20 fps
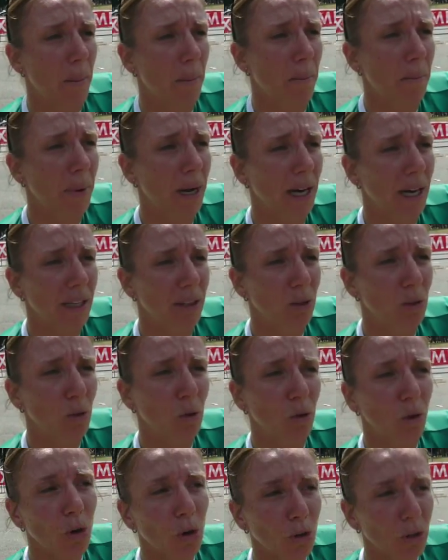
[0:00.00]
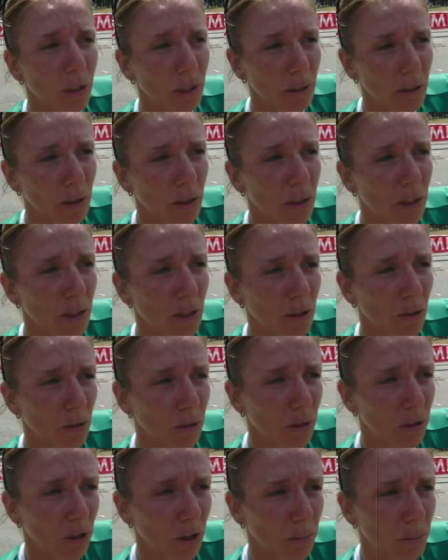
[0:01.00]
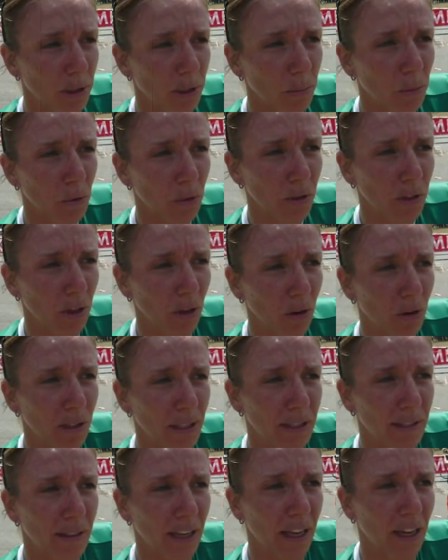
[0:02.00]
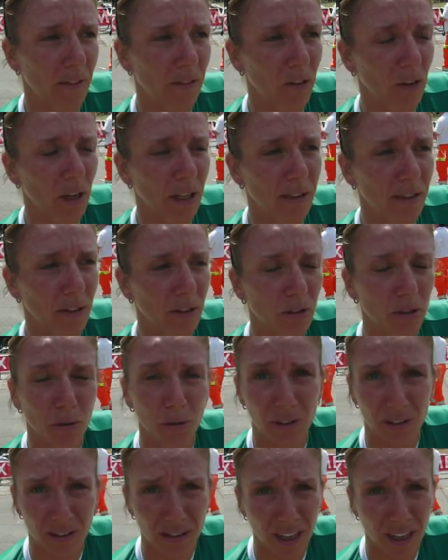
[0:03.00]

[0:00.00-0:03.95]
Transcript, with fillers: ma non con, eh, con il nome di Mortirolo e Stelvio la tensione